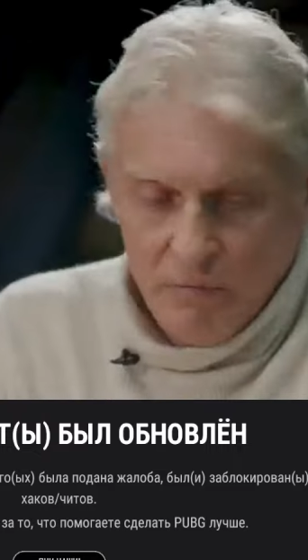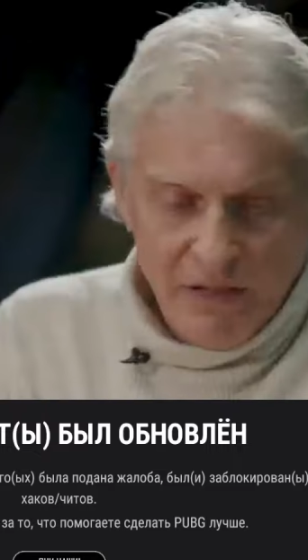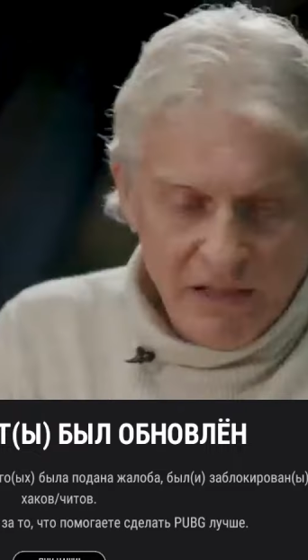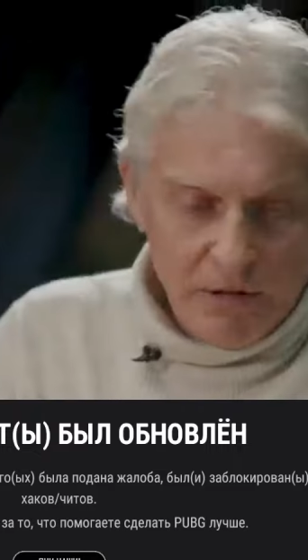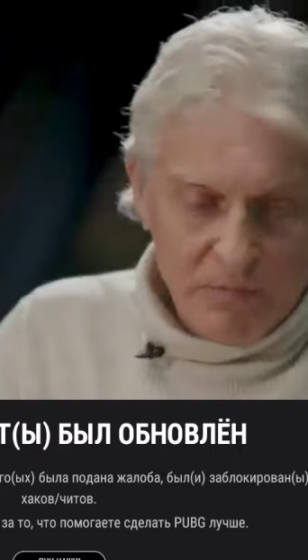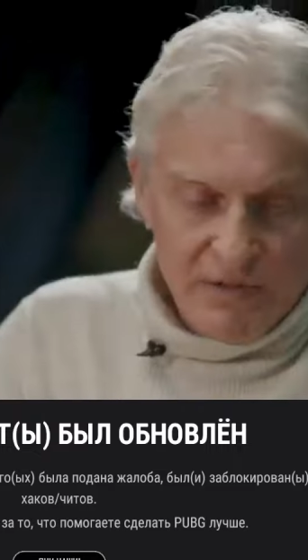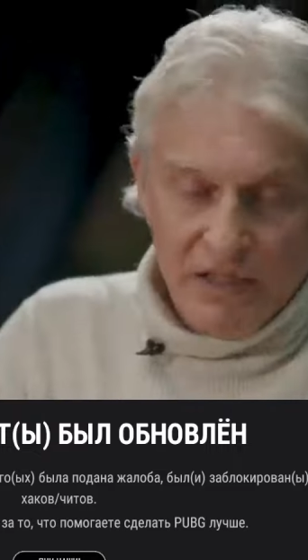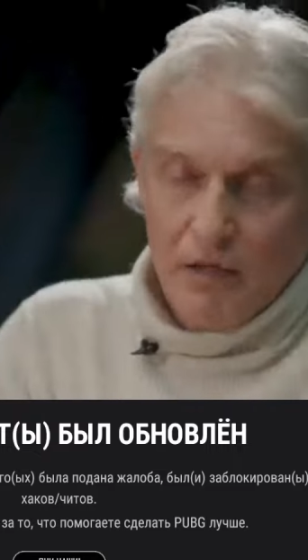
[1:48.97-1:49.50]
меня
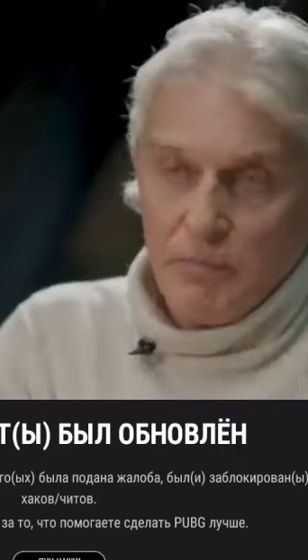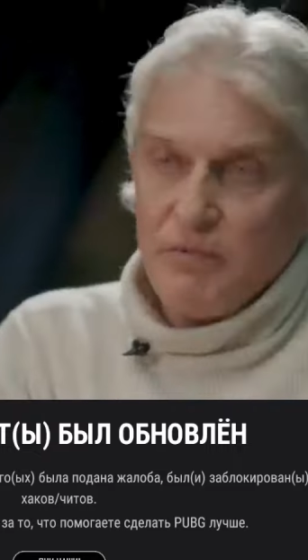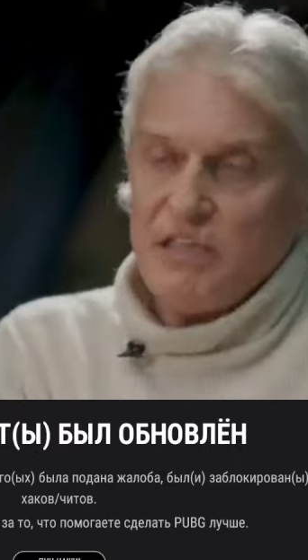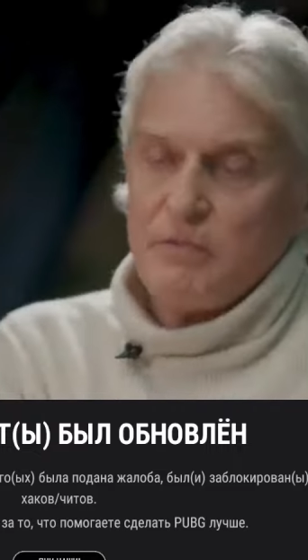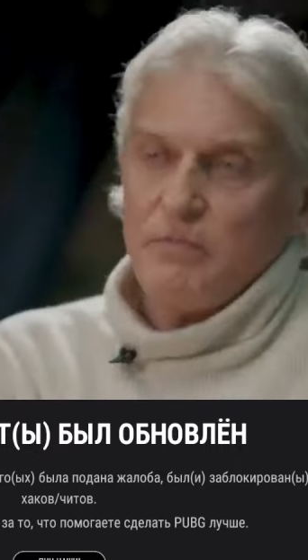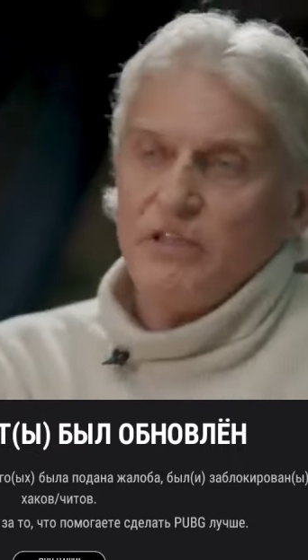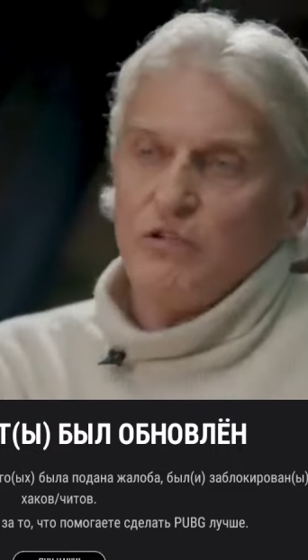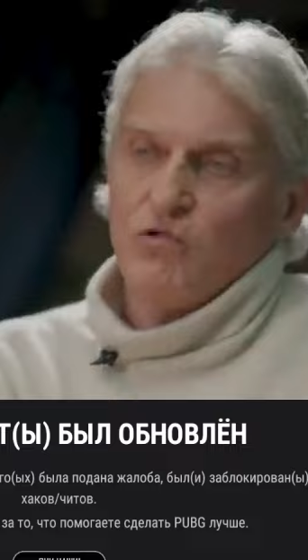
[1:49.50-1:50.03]
написали
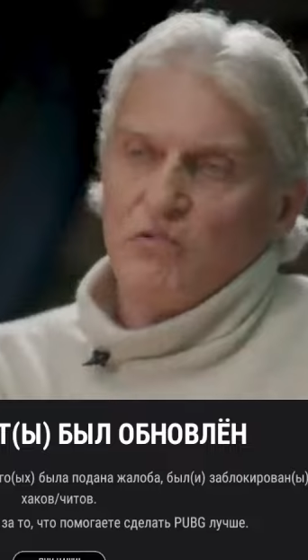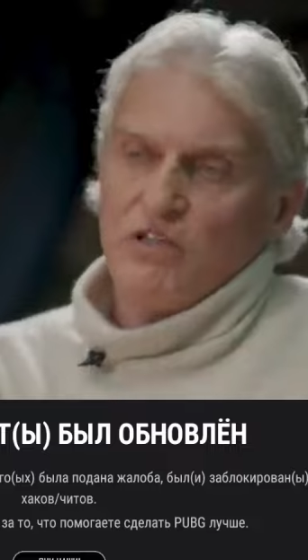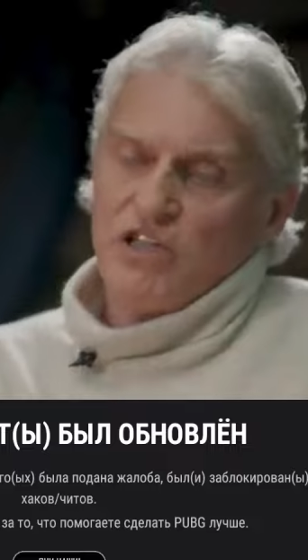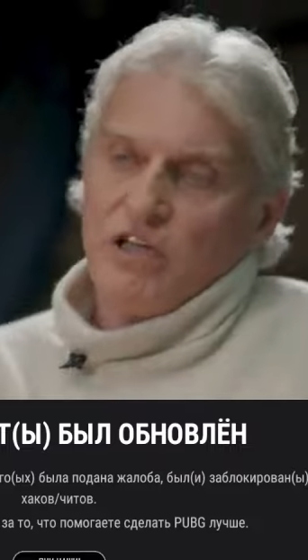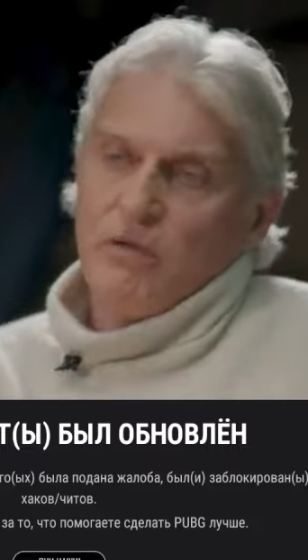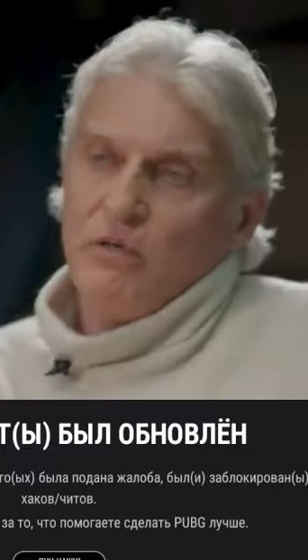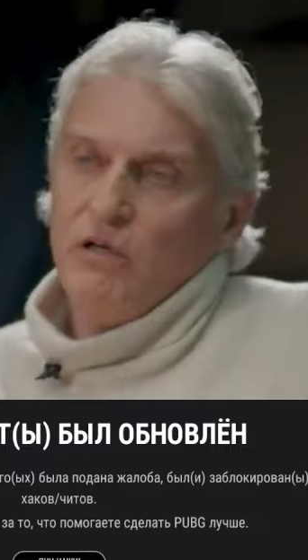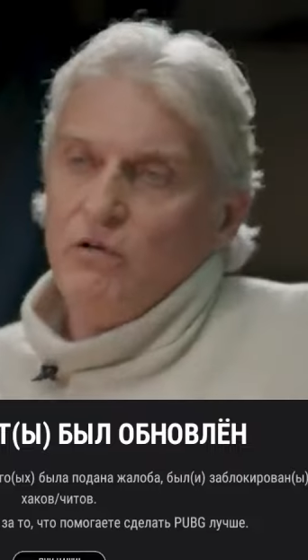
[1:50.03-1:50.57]
письма какие-то
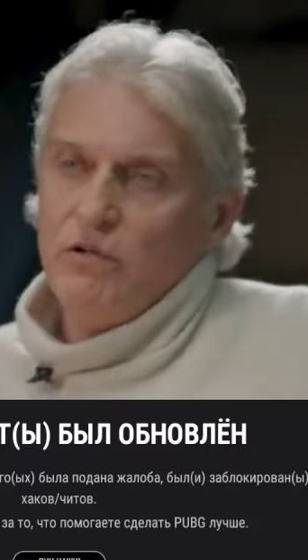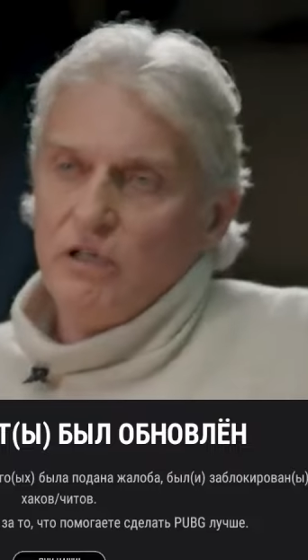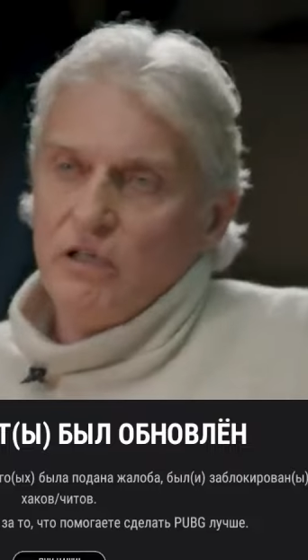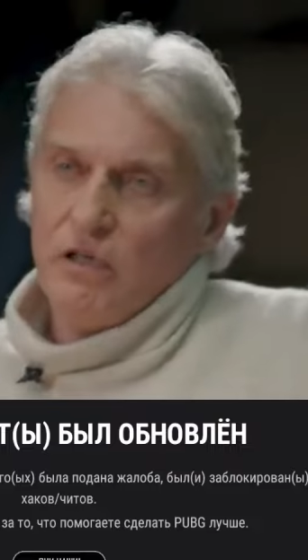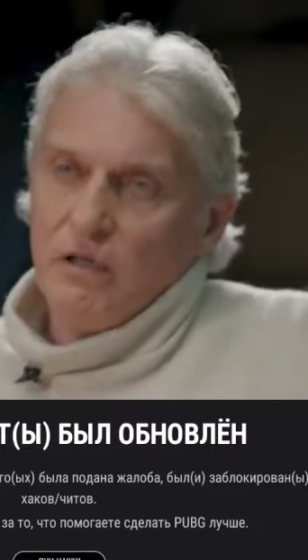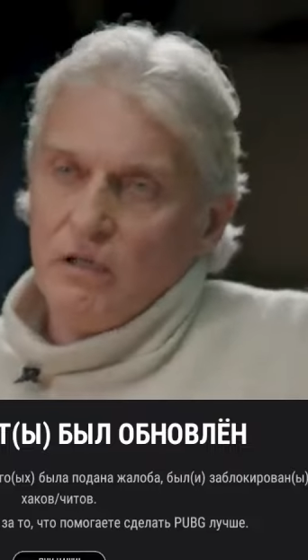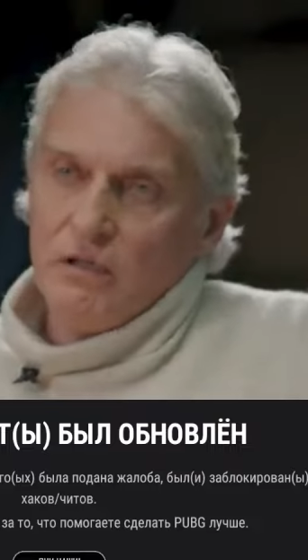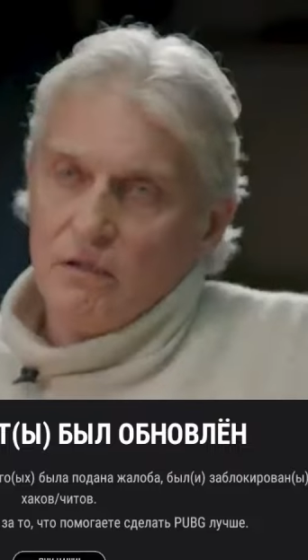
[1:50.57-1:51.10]
уважаемые люди,
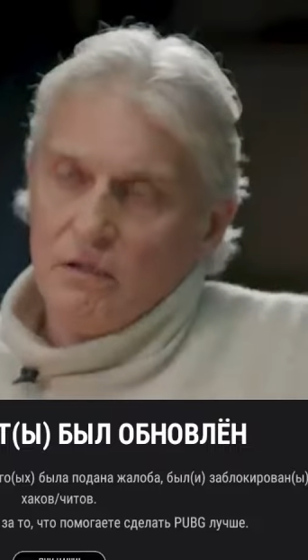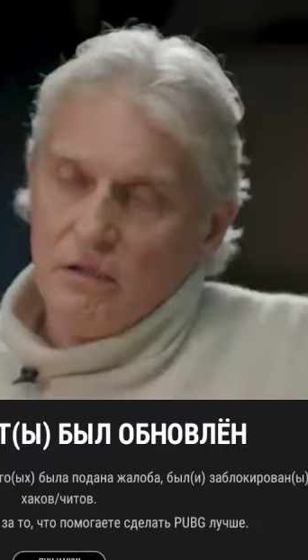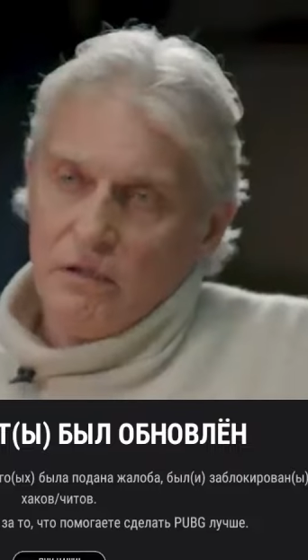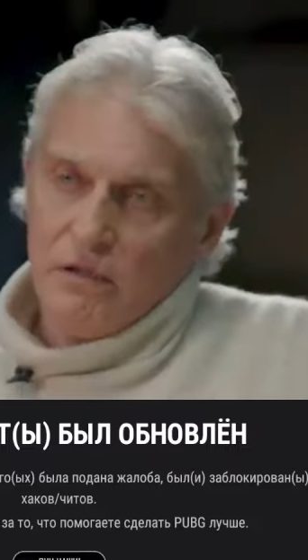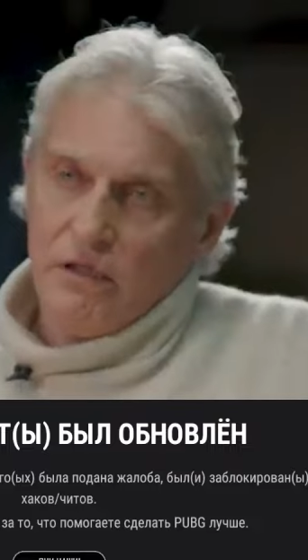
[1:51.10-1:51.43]
а,